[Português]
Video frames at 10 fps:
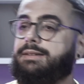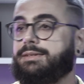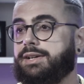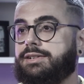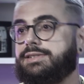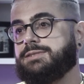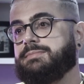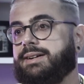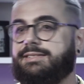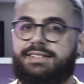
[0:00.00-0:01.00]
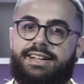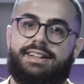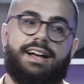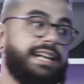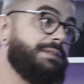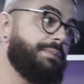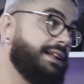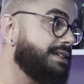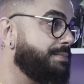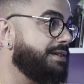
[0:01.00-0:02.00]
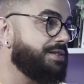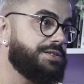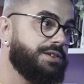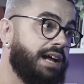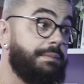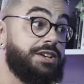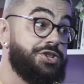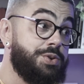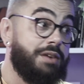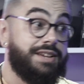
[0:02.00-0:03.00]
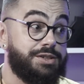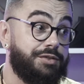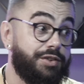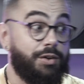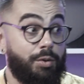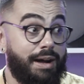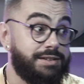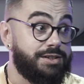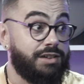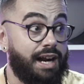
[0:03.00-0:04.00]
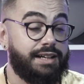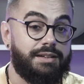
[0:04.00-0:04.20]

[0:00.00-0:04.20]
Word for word: Ai, meu Deus, São Paulo, né? Ai, que pena, você perdeu seu celular. Minha tia uma vez que eu fui roubado o celular